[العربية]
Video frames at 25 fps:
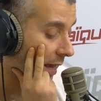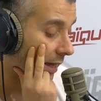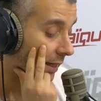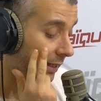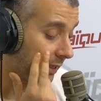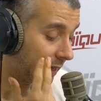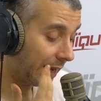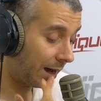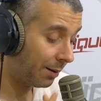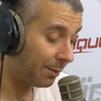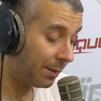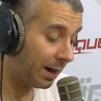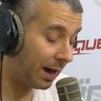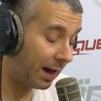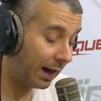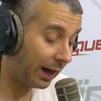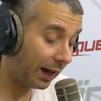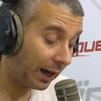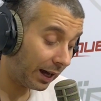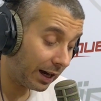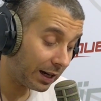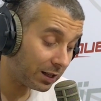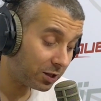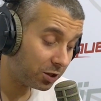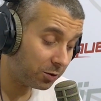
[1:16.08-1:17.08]
زعما
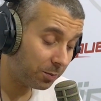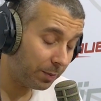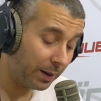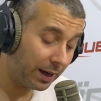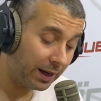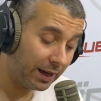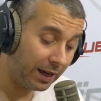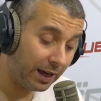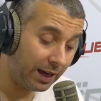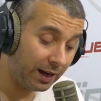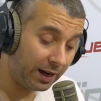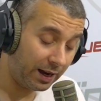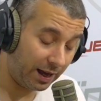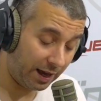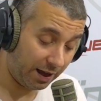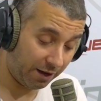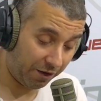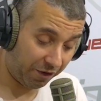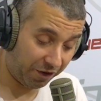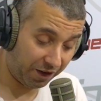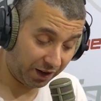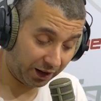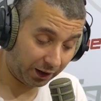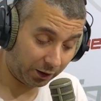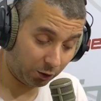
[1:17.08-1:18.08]
خرج بيان
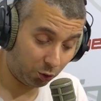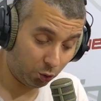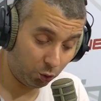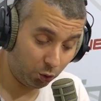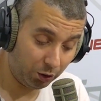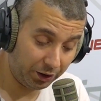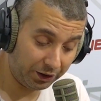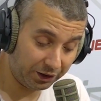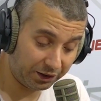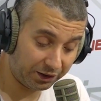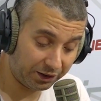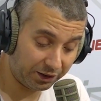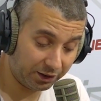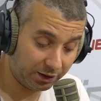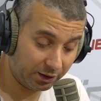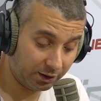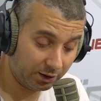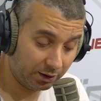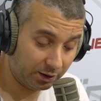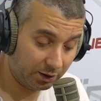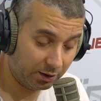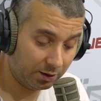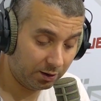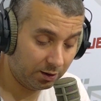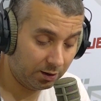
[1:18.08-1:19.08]
افاق تونس
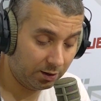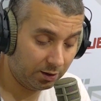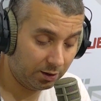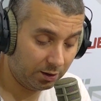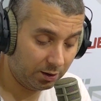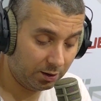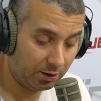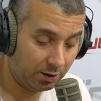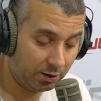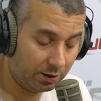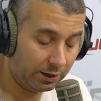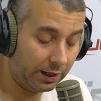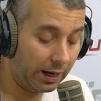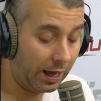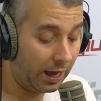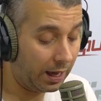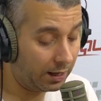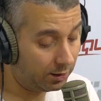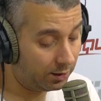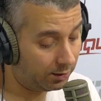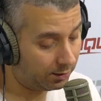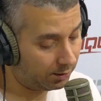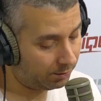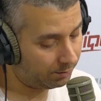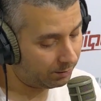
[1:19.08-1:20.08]
لا
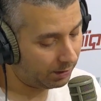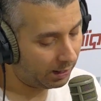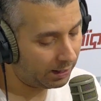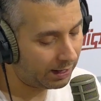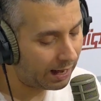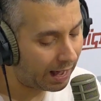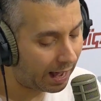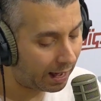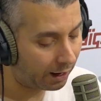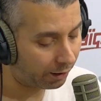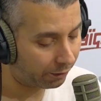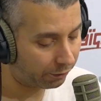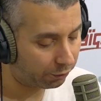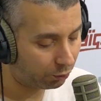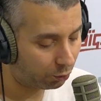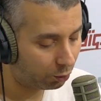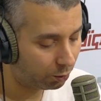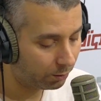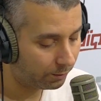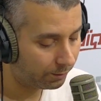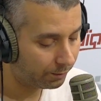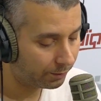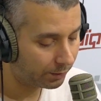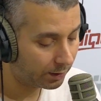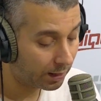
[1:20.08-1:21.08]
يلزمنا نعرفه
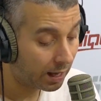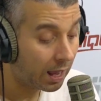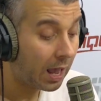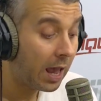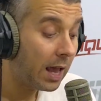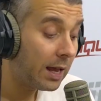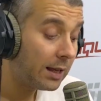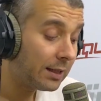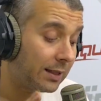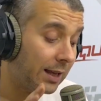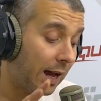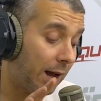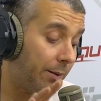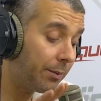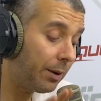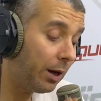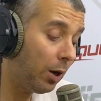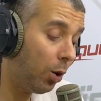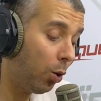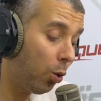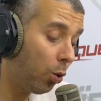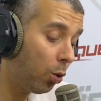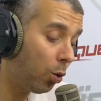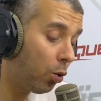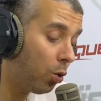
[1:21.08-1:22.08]
زعما
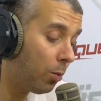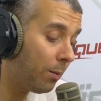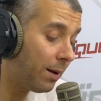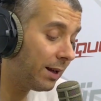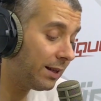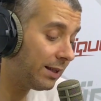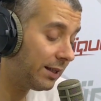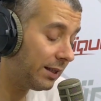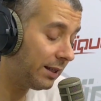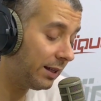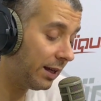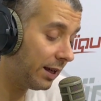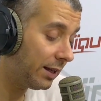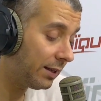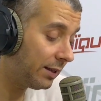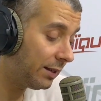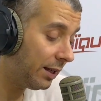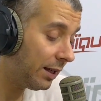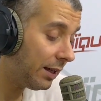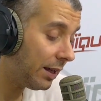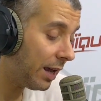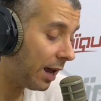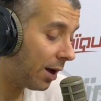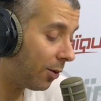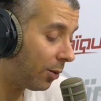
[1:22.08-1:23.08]
الحكومة
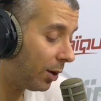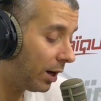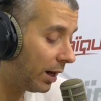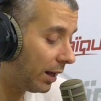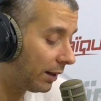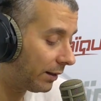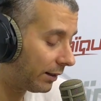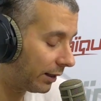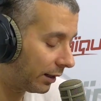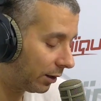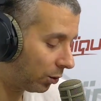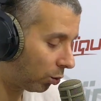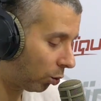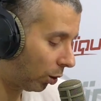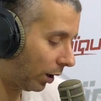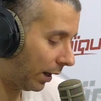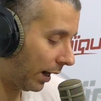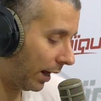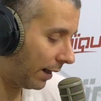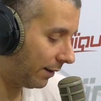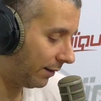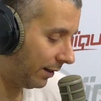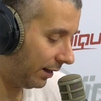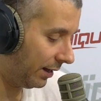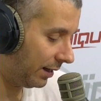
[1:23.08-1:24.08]
سياسية ولا
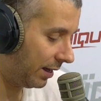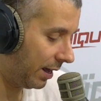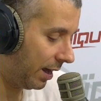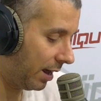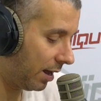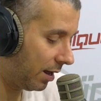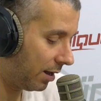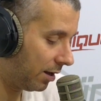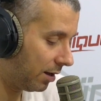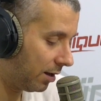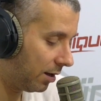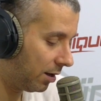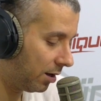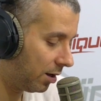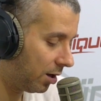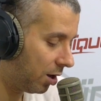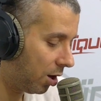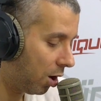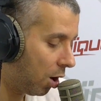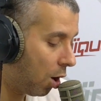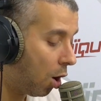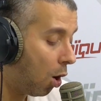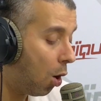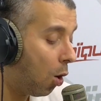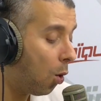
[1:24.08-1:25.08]
تكنوقراطية
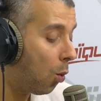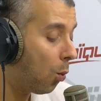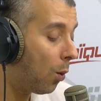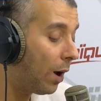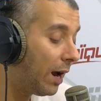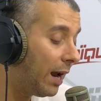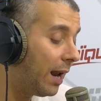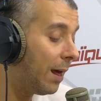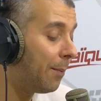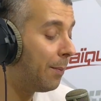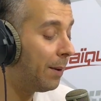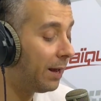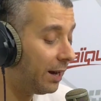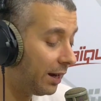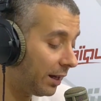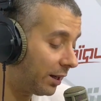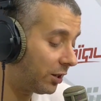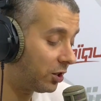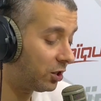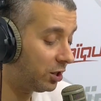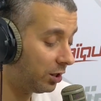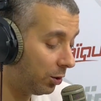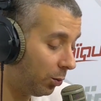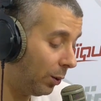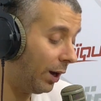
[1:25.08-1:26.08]
ولا بالك
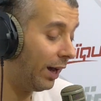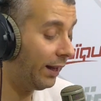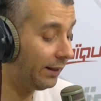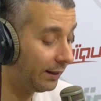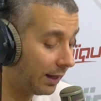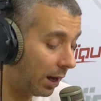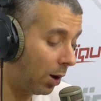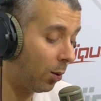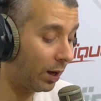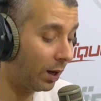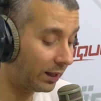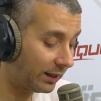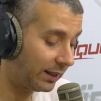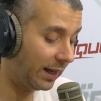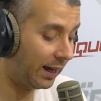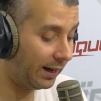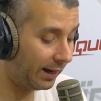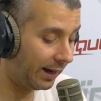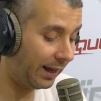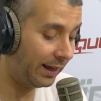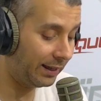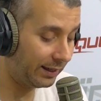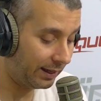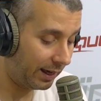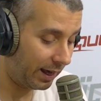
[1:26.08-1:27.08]
شي وحدة
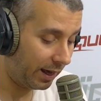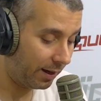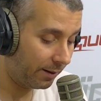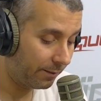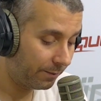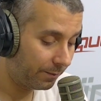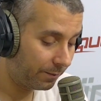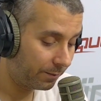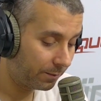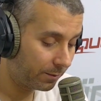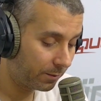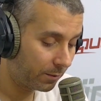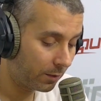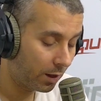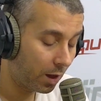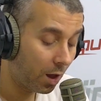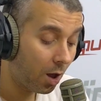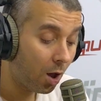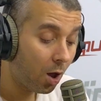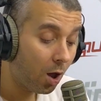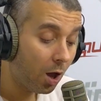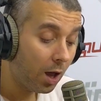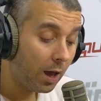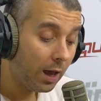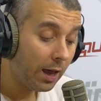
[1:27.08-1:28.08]
وطنية
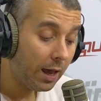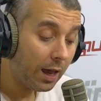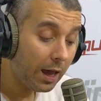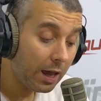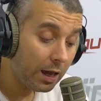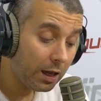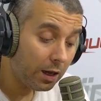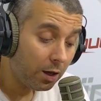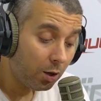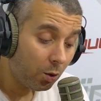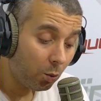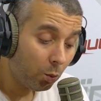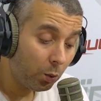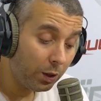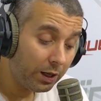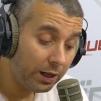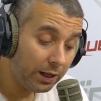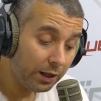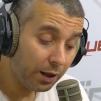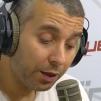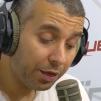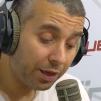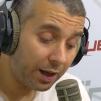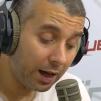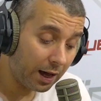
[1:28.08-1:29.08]
اي
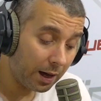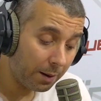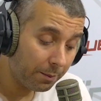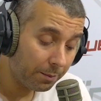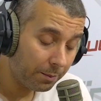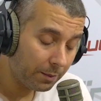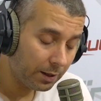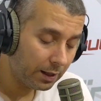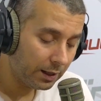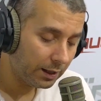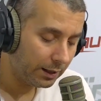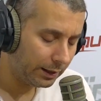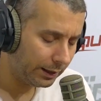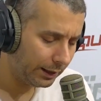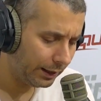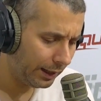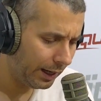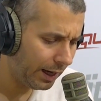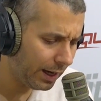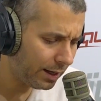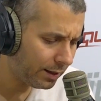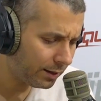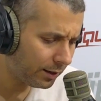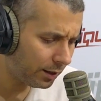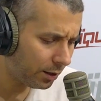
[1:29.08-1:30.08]
والنظام
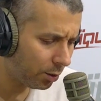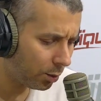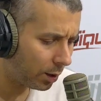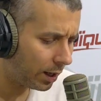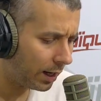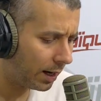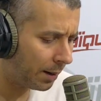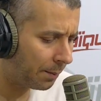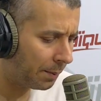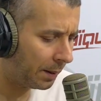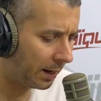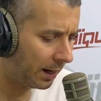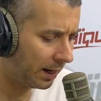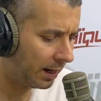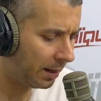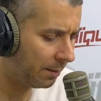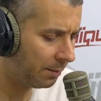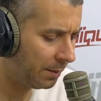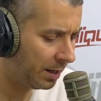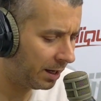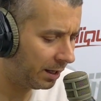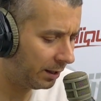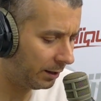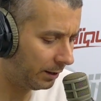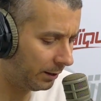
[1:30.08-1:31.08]
رئاسي ولا
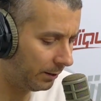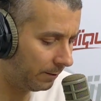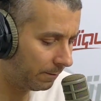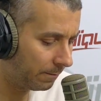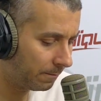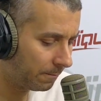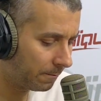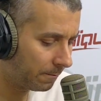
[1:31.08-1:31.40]
برلماني